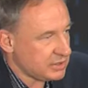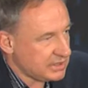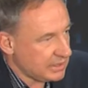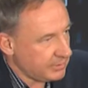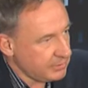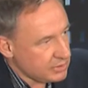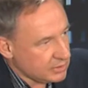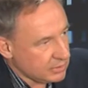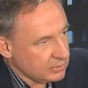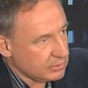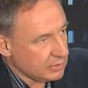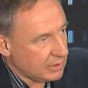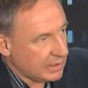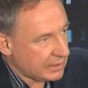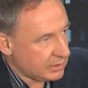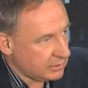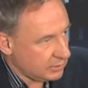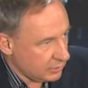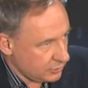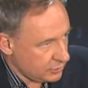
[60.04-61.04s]
czasami są to
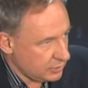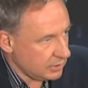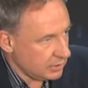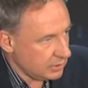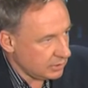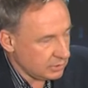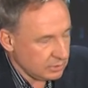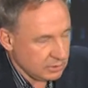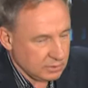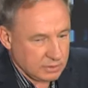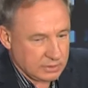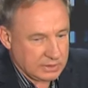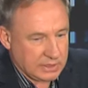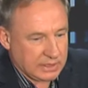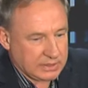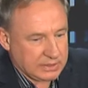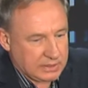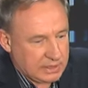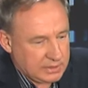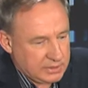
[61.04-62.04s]
aktorzy y,
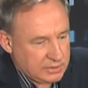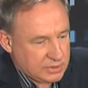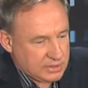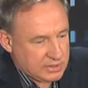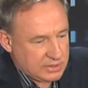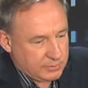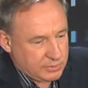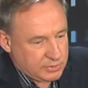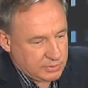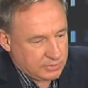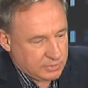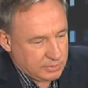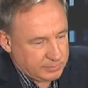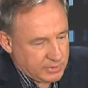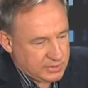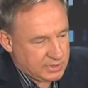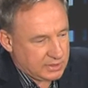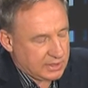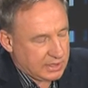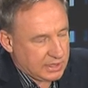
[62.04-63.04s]
teatralni, czasami są to
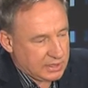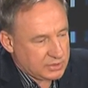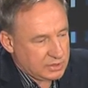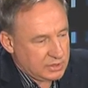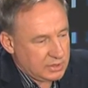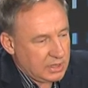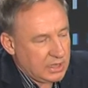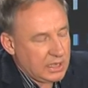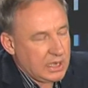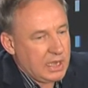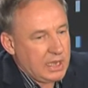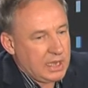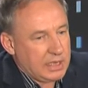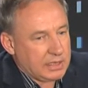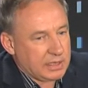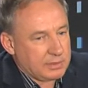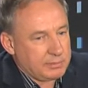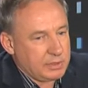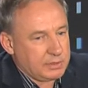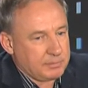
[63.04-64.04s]
piosenkarze.
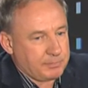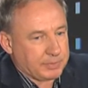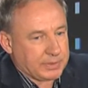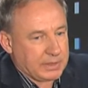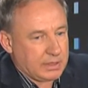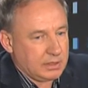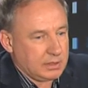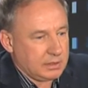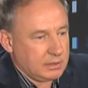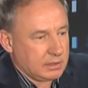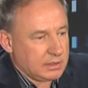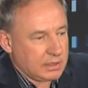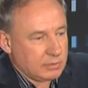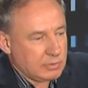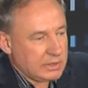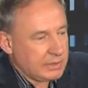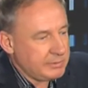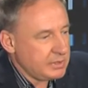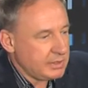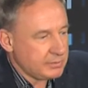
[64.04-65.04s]
Jakby y,
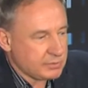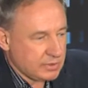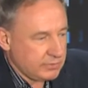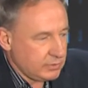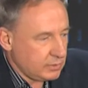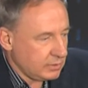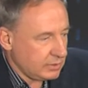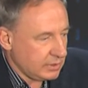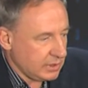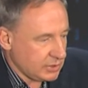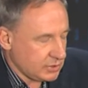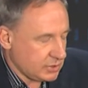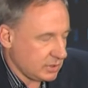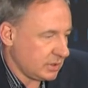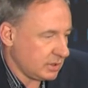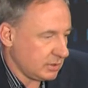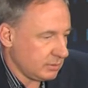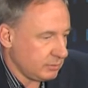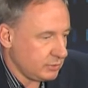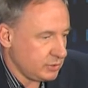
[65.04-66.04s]
regulamin nie przewiduje,
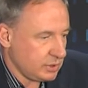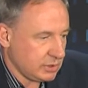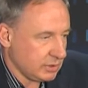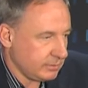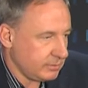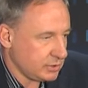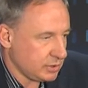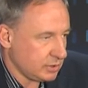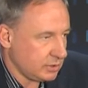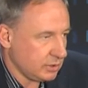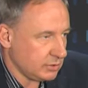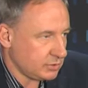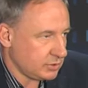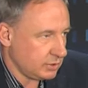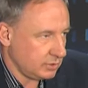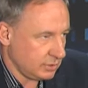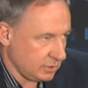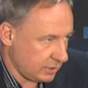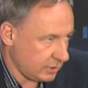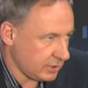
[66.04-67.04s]
że musi to być
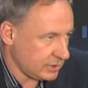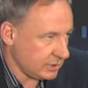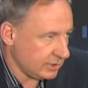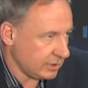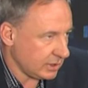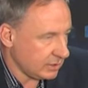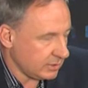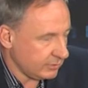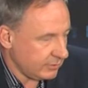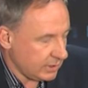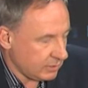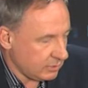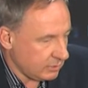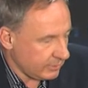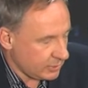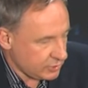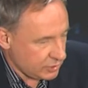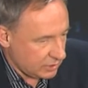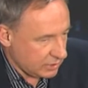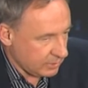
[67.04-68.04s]
ktoś do określonego mm. wieku.
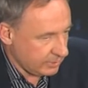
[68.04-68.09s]
Może czy